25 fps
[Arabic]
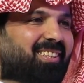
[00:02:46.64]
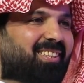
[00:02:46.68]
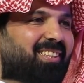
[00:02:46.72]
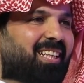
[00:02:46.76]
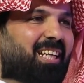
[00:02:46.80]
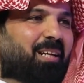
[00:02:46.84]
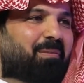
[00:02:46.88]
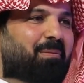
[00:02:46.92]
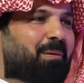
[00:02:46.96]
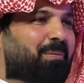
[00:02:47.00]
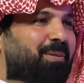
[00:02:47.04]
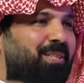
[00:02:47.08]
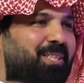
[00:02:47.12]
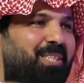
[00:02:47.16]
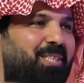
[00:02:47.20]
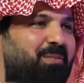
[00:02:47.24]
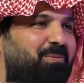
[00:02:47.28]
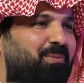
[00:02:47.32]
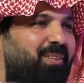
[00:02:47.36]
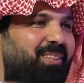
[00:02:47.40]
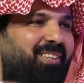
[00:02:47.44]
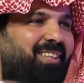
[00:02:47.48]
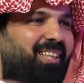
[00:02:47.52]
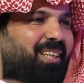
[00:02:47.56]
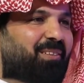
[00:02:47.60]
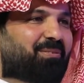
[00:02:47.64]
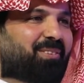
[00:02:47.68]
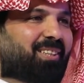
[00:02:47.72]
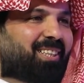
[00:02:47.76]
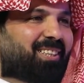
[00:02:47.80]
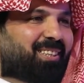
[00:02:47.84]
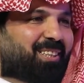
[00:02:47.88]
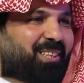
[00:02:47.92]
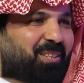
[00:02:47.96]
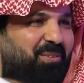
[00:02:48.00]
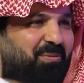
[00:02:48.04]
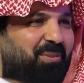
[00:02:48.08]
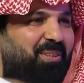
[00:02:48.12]
ف... انا ما بعد سمعتها يا عبد
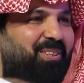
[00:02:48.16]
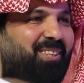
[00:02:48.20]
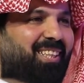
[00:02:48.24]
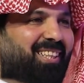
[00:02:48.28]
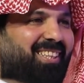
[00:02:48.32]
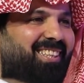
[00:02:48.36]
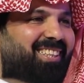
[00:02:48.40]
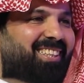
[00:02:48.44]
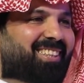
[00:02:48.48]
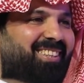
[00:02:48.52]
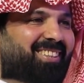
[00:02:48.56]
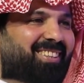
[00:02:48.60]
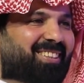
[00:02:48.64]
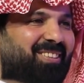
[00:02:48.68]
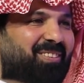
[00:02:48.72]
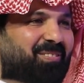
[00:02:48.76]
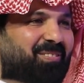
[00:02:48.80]
العزيز بس اكيد